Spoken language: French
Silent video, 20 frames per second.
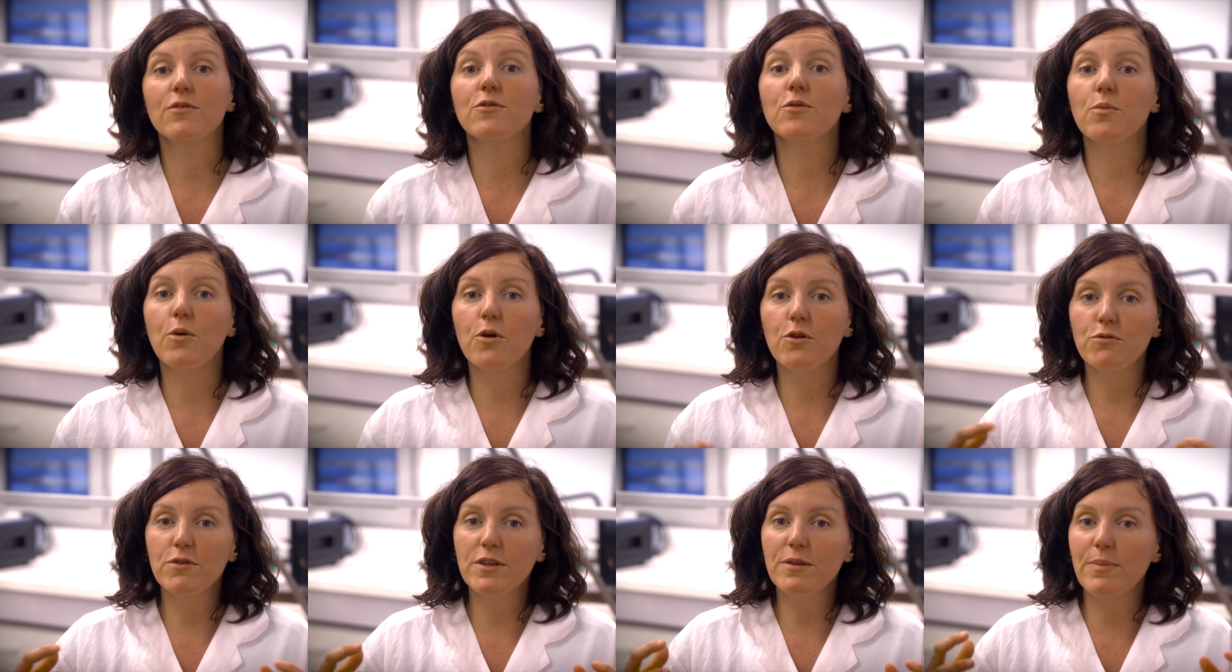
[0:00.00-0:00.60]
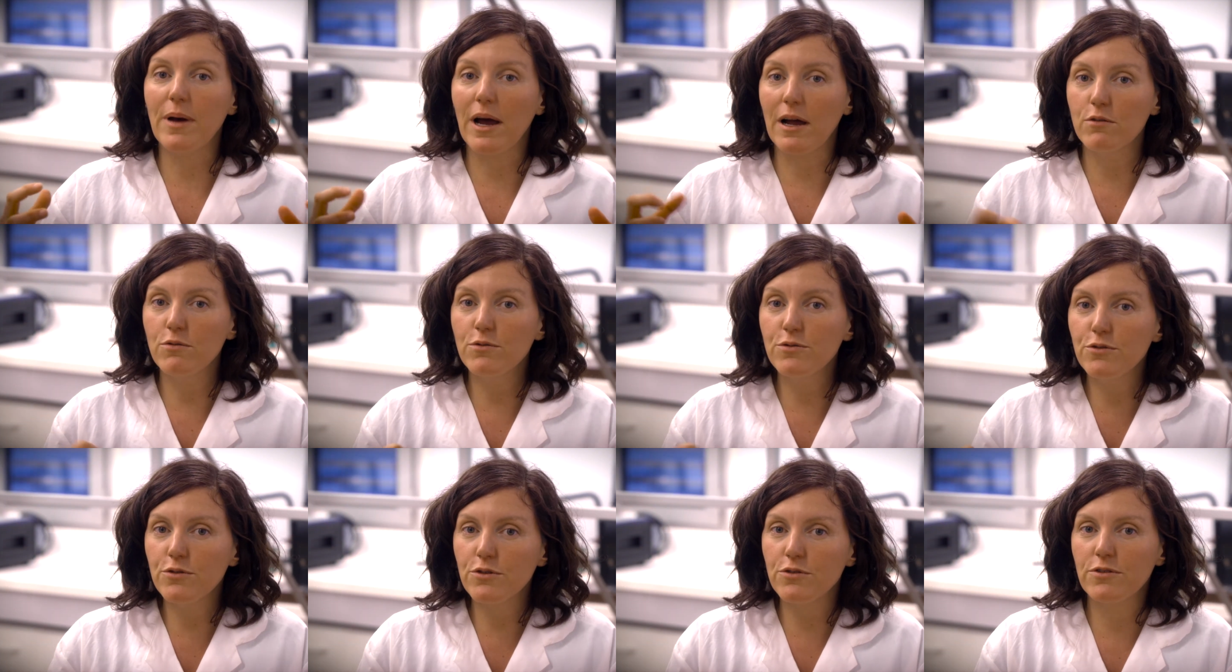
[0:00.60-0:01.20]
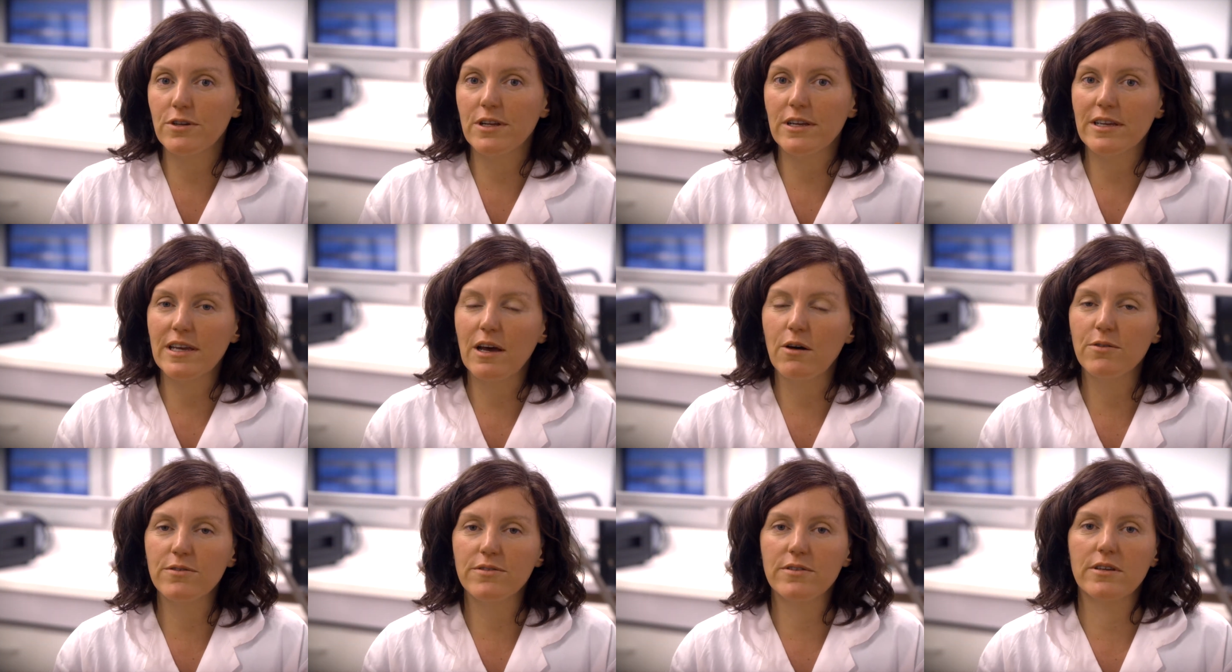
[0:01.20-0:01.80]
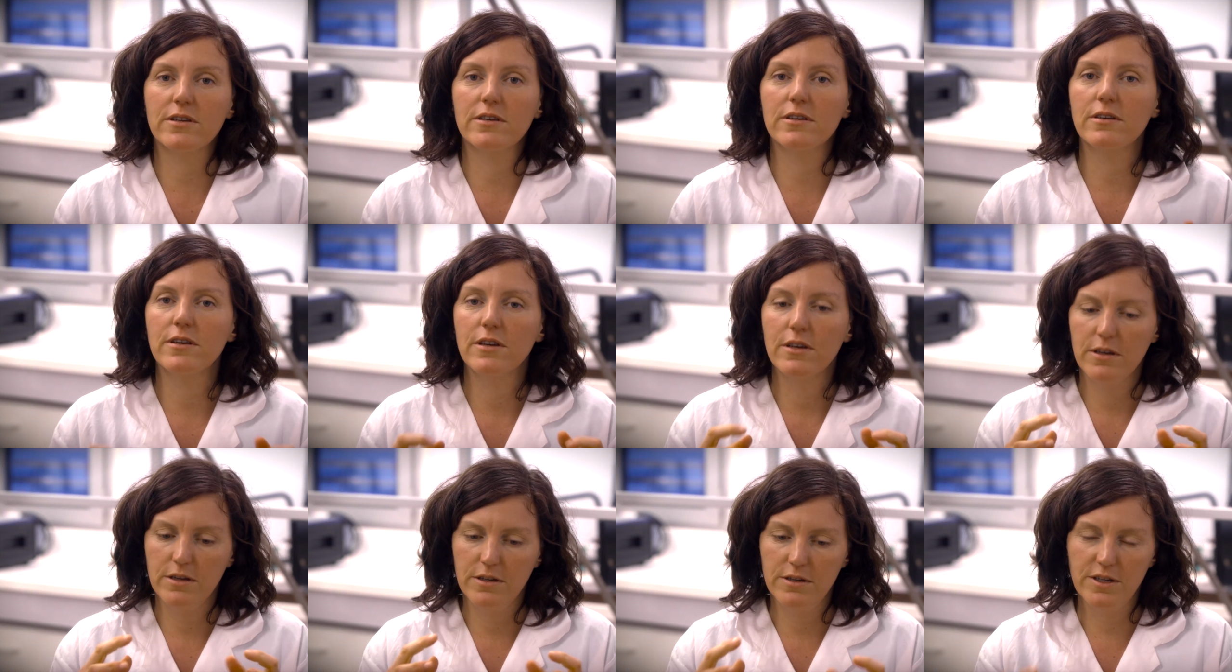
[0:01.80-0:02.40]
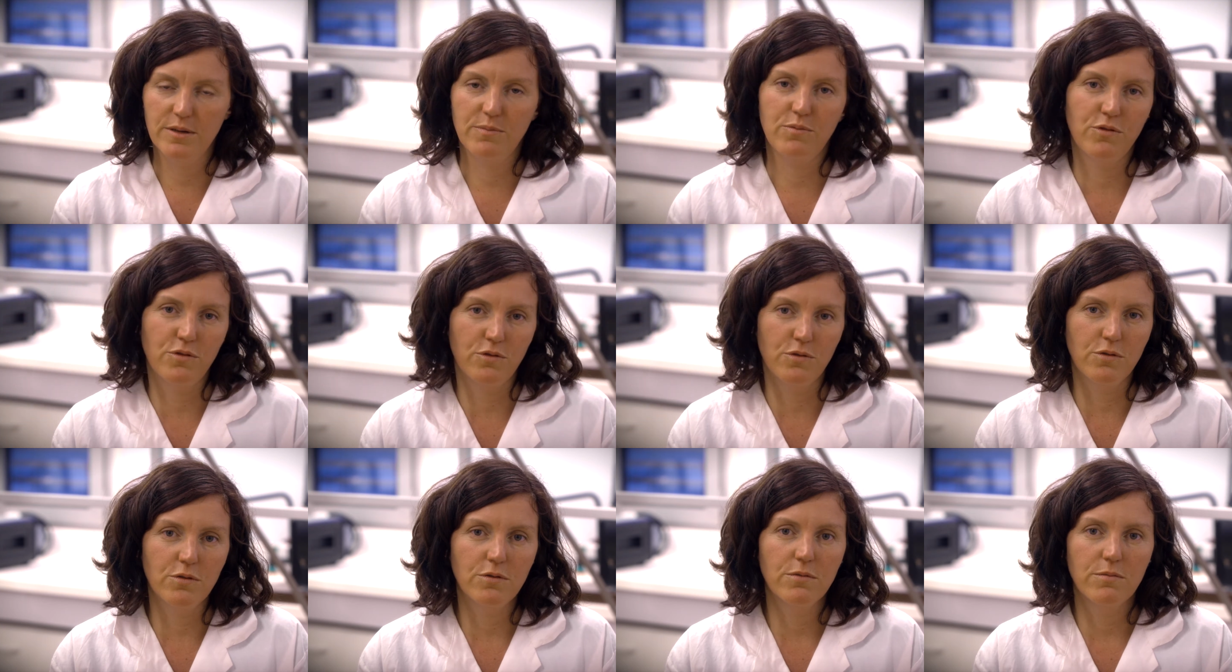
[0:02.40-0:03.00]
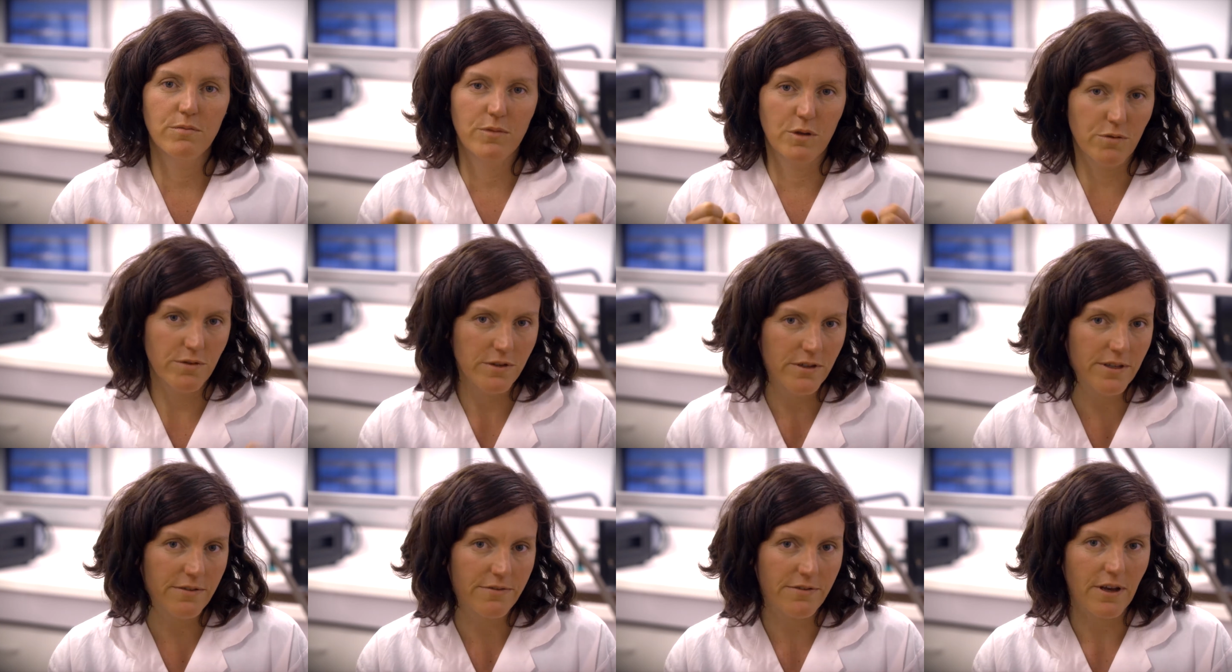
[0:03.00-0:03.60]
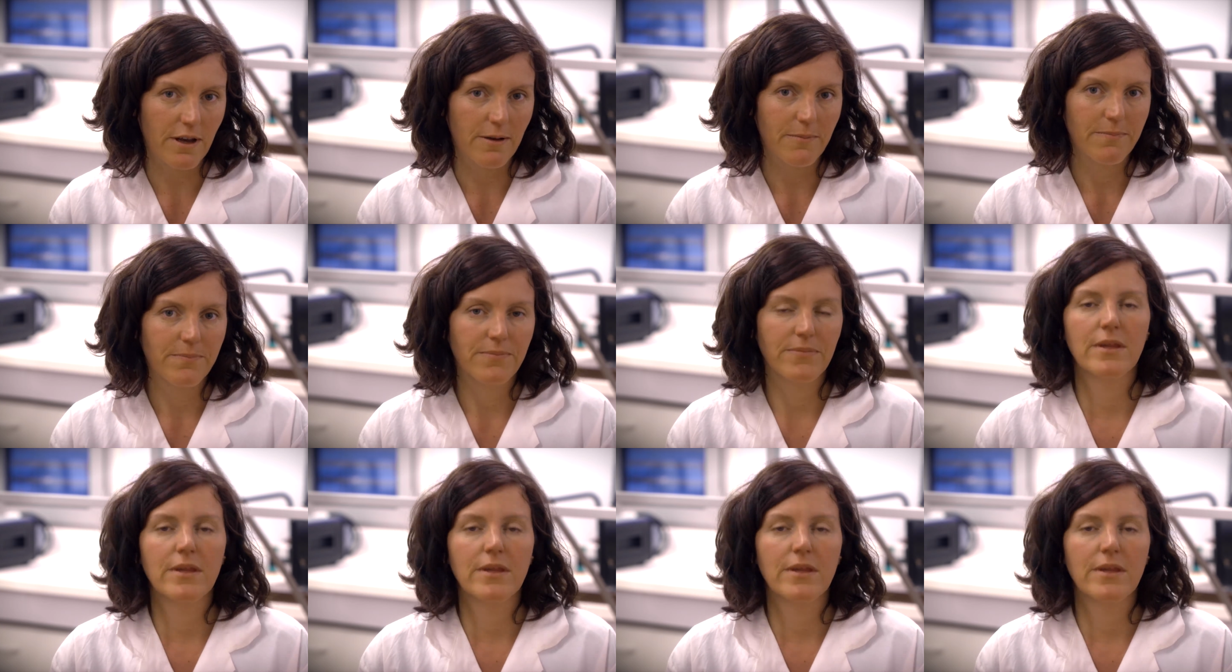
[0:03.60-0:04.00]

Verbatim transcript: sont produites par l'usure de la carrosserie, des pneus, mais aussi des freins.